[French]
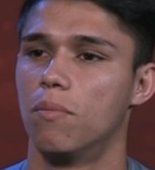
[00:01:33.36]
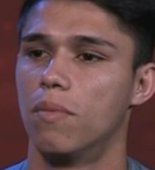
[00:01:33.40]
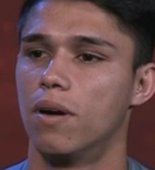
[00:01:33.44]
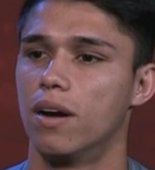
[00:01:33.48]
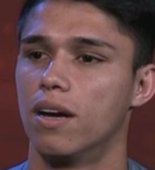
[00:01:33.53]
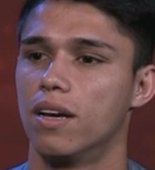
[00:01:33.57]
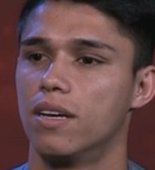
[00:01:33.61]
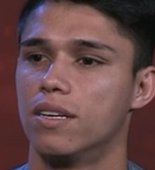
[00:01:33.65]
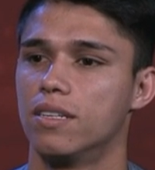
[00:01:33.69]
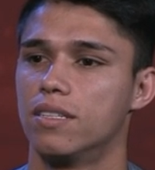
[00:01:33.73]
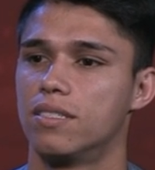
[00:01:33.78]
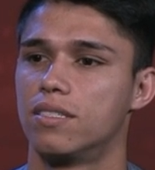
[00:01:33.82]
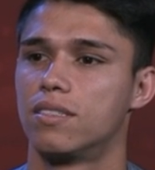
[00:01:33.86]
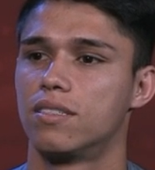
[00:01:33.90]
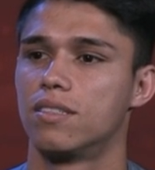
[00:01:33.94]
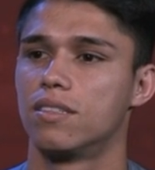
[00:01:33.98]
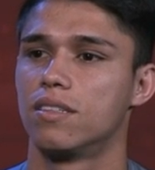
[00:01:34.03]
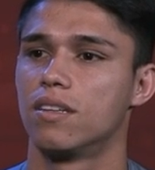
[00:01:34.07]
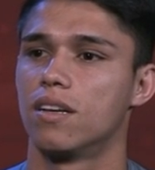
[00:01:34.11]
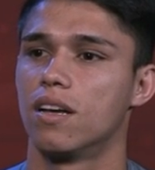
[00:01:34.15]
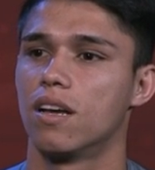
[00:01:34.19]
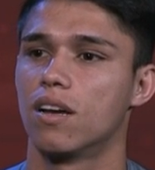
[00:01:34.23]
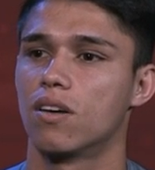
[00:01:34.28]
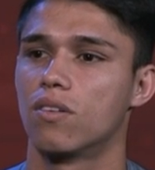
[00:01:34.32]
Et maintenant que je
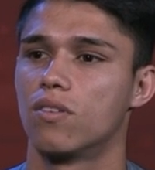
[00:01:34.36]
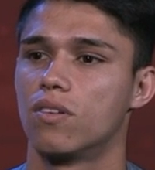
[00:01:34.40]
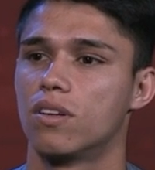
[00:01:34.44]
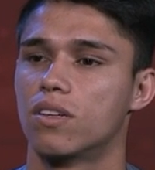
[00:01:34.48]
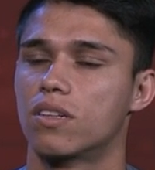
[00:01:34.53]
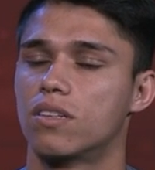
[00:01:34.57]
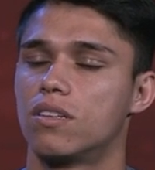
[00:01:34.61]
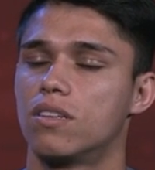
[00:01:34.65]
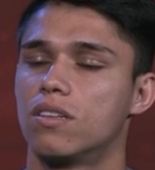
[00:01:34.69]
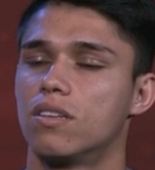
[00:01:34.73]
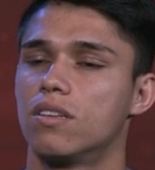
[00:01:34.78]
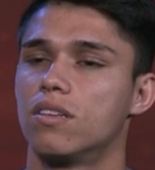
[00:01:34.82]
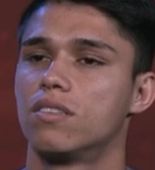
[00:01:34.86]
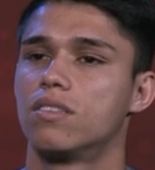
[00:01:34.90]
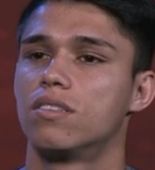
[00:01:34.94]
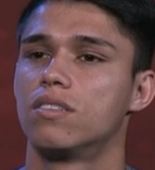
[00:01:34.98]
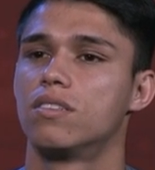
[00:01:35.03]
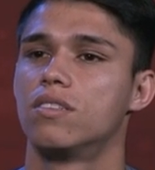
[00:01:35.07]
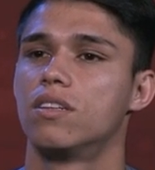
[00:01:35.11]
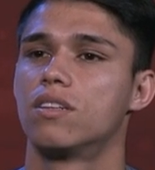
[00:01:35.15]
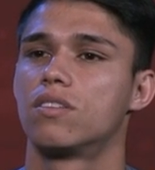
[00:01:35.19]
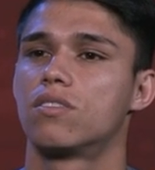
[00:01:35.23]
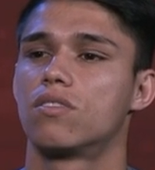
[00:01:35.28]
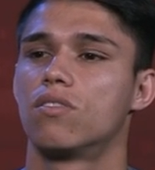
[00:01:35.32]
suis là,
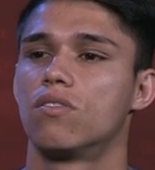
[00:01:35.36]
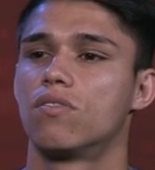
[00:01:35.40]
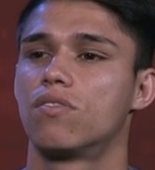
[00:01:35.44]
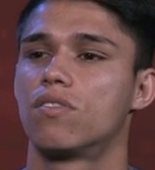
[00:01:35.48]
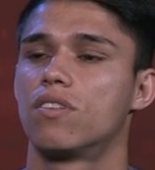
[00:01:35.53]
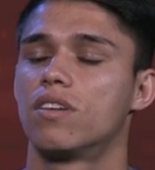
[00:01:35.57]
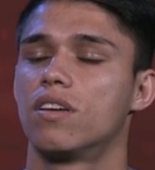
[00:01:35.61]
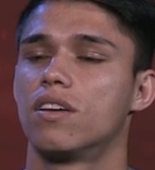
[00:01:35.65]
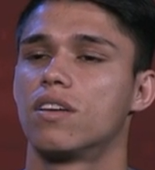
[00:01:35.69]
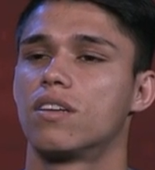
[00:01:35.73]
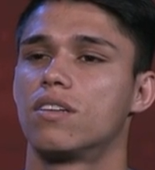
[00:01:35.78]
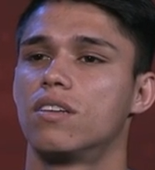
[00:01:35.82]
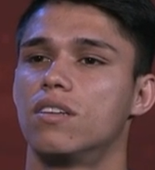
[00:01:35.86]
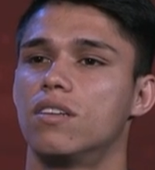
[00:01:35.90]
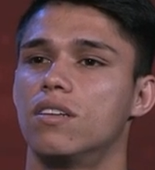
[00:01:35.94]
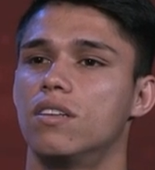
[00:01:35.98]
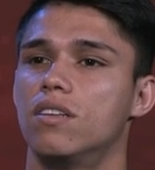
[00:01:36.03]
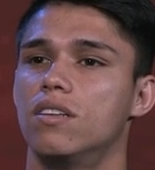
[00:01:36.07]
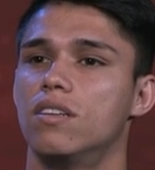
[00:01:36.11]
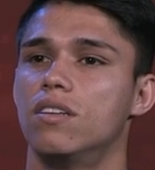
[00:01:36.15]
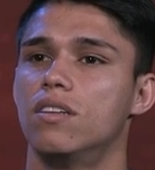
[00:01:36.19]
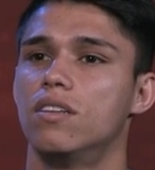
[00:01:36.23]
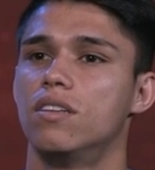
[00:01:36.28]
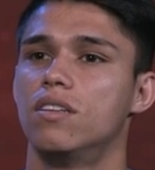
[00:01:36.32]
j'ai pu
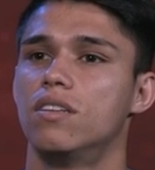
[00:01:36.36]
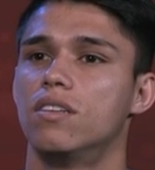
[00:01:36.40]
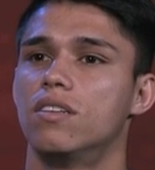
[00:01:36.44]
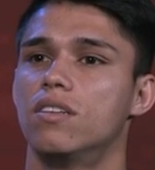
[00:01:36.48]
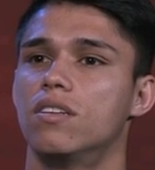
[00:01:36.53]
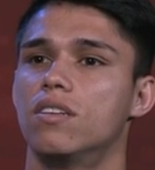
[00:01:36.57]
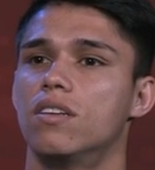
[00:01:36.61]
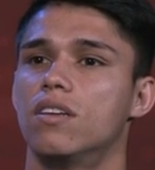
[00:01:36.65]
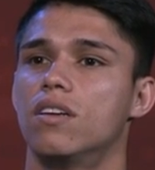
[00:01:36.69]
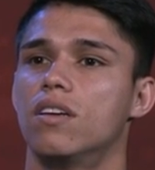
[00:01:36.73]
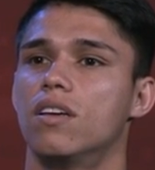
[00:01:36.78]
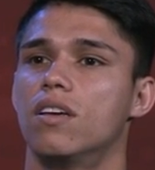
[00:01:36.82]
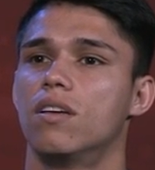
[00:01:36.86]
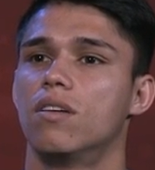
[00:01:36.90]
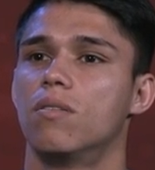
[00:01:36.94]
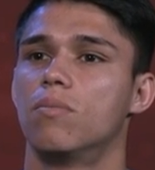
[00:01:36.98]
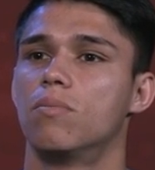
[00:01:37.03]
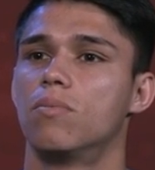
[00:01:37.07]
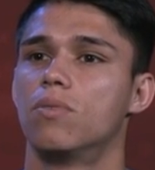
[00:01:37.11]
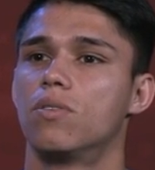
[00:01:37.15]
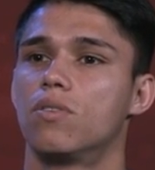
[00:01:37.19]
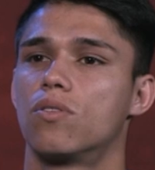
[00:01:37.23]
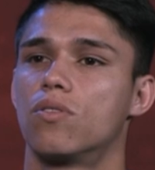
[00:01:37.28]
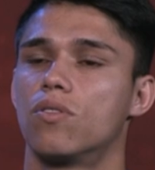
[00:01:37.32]
constater que,
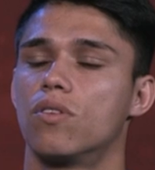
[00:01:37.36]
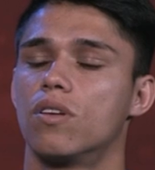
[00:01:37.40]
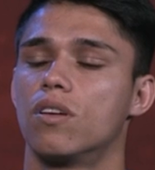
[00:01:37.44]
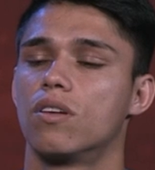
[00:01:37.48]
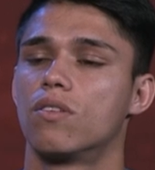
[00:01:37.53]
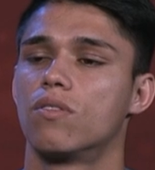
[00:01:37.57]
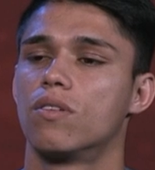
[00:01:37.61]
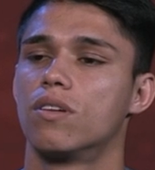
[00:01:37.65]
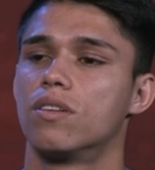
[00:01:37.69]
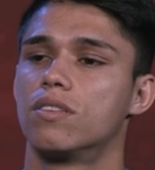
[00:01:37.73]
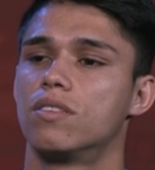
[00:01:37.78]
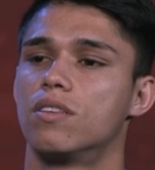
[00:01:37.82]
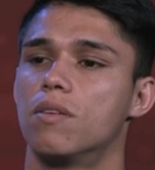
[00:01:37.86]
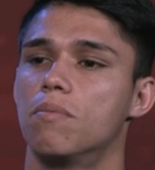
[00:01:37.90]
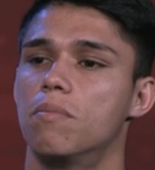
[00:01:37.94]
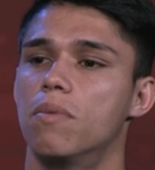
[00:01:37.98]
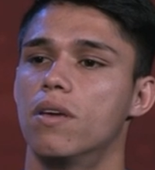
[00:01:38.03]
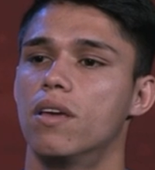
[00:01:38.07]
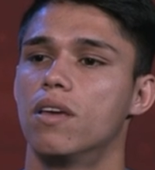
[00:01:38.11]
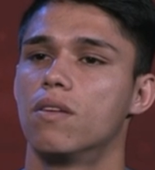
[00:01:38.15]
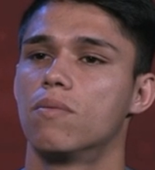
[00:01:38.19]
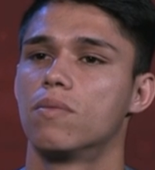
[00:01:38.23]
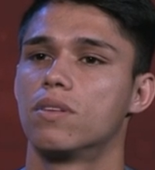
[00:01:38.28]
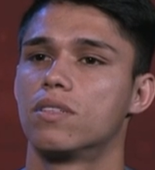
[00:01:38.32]
effectivement, cette
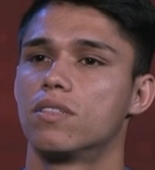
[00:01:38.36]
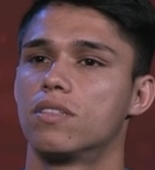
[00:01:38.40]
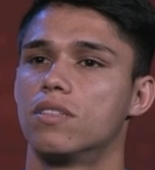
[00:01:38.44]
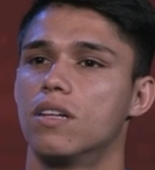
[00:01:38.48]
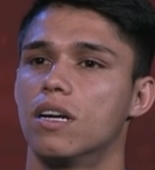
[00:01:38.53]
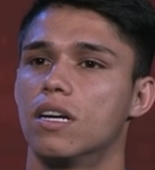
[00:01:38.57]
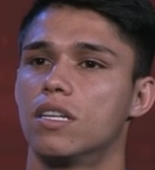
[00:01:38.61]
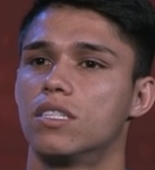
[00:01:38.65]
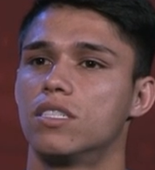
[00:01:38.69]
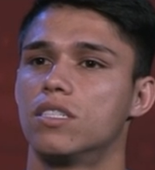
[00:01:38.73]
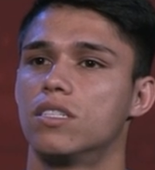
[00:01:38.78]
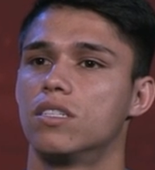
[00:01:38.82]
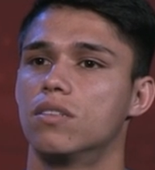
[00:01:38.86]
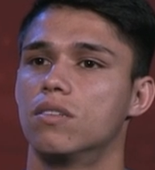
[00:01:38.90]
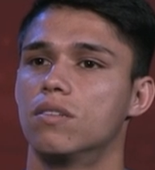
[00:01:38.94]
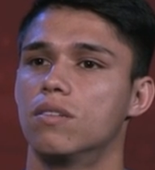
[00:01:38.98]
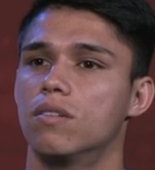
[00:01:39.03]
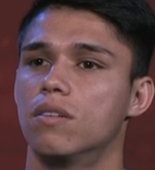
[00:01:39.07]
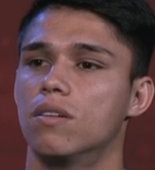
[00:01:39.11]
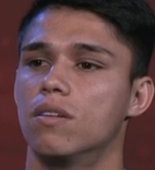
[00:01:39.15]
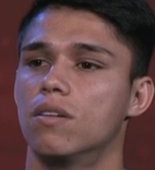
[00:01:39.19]
ville est magnifique.